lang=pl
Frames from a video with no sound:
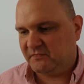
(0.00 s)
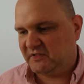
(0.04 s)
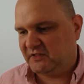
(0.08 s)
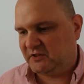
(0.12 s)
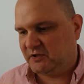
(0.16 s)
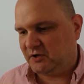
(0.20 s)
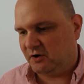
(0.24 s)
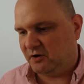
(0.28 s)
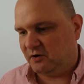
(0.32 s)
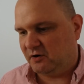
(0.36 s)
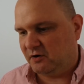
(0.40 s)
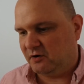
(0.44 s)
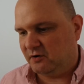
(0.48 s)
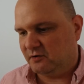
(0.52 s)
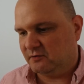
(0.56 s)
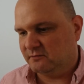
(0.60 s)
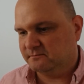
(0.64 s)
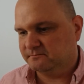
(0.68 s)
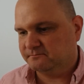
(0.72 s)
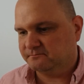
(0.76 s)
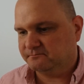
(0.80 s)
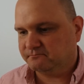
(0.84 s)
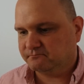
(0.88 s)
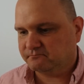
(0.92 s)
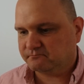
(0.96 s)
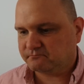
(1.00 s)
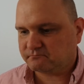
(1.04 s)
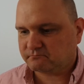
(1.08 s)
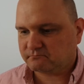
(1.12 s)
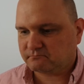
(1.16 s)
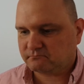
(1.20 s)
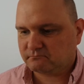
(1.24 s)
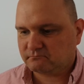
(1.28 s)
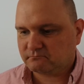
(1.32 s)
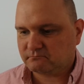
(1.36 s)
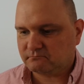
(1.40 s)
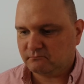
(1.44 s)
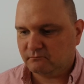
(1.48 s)
to
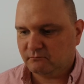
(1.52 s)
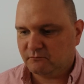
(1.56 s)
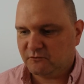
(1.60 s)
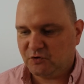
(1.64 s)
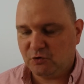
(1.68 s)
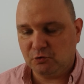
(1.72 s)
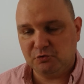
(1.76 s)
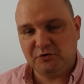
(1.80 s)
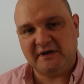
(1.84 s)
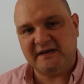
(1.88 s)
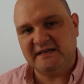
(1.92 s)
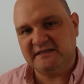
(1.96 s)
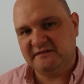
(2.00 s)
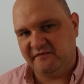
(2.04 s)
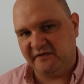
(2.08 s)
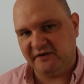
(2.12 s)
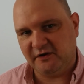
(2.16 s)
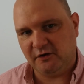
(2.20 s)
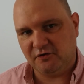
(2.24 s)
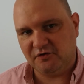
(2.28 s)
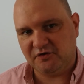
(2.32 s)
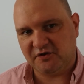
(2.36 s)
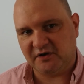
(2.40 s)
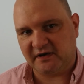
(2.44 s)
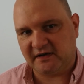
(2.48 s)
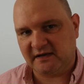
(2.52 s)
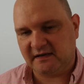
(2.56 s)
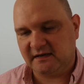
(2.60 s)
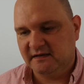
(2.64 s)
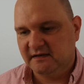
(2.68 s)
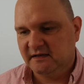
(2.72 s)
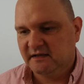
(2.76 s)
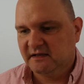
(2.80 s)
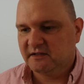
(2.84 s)
tutaj jest wyjątek.